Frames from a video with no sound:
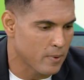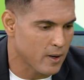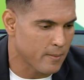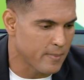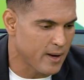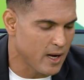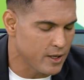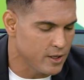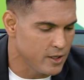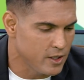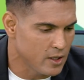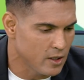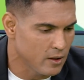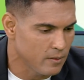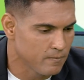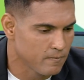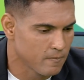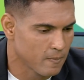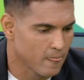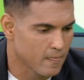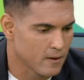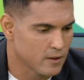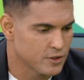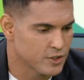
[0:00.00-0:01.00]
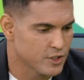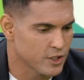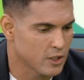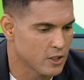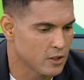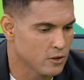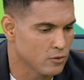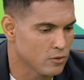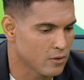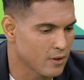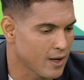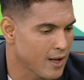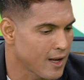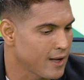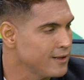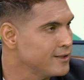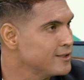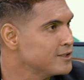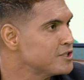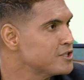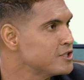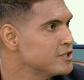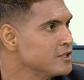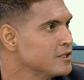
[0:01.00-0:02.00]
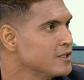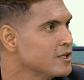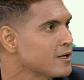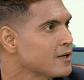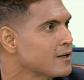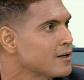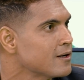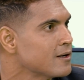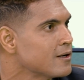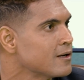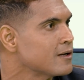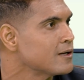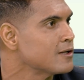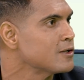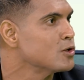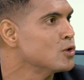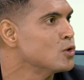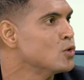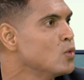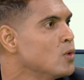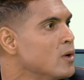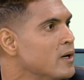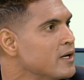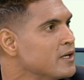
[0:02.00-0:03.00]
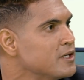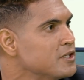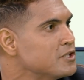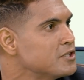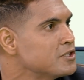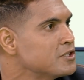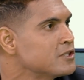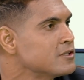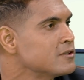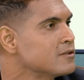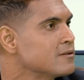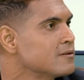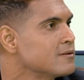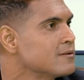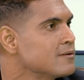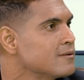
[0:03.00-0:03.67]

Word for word: para Bahia. Chegando lá, ele tinha duas